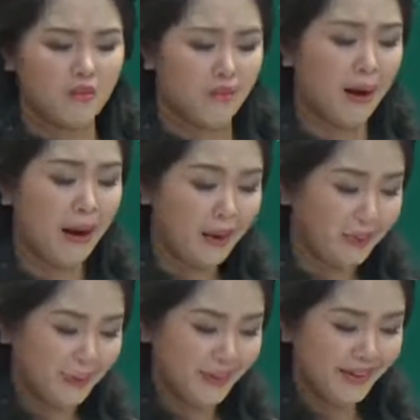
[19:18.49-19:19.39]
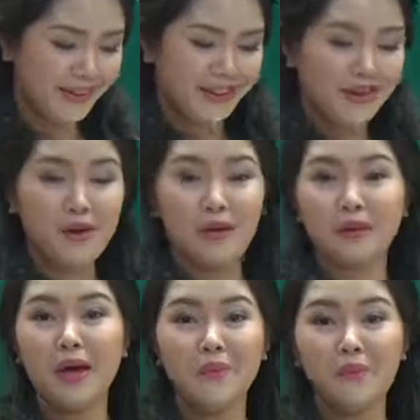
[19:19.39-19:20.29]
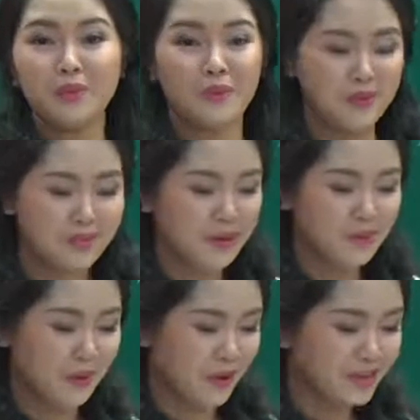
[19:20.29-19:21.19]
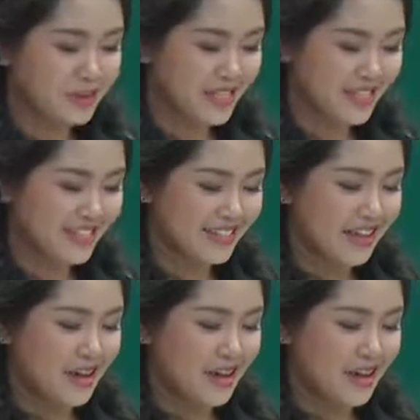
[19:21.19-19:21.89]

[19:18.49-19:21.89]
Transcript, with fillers: Wow, có thêm một số terminologies.